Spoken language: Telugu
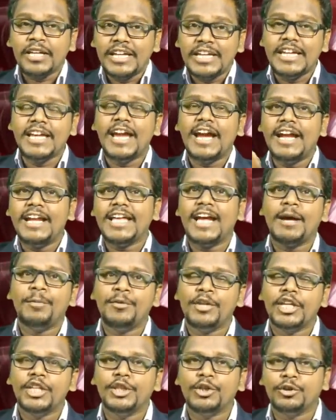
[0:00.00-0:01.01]
ఈ ఐడియా
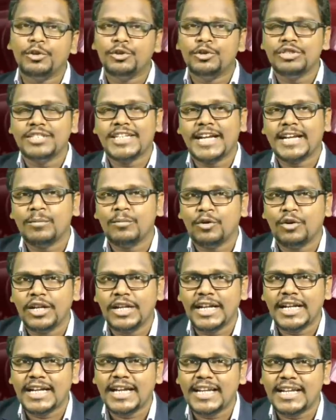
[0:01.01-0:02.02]
అప్పుడు ఎందుకు జగన్మోహన్
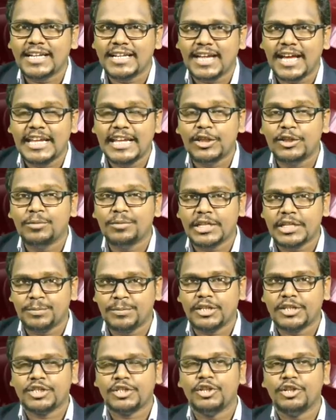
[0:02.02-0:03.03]
రెడ్డి గారికి రాలేదు
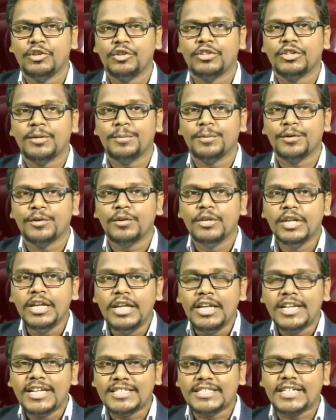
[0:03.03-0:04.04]
ప్రతిపక్షంలో ఉన్నప్పుడు
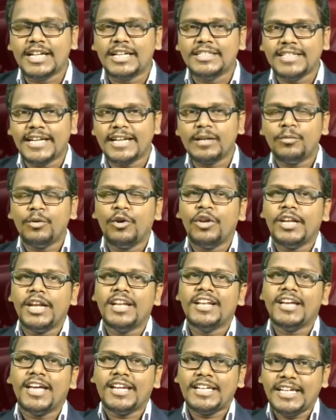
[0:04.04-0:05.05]
నిజంగా జగన్మోహన్
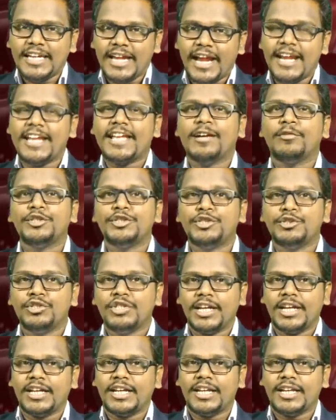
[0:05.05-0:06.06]
రెడ్డి గారికి ఈ ఐడియా
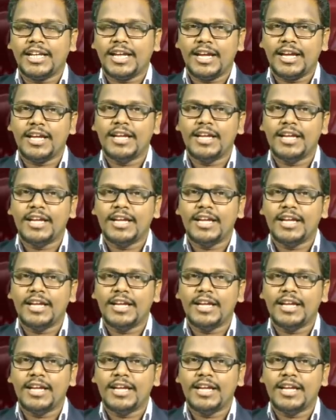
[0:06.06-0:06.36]
వచ్చుంటే కనుక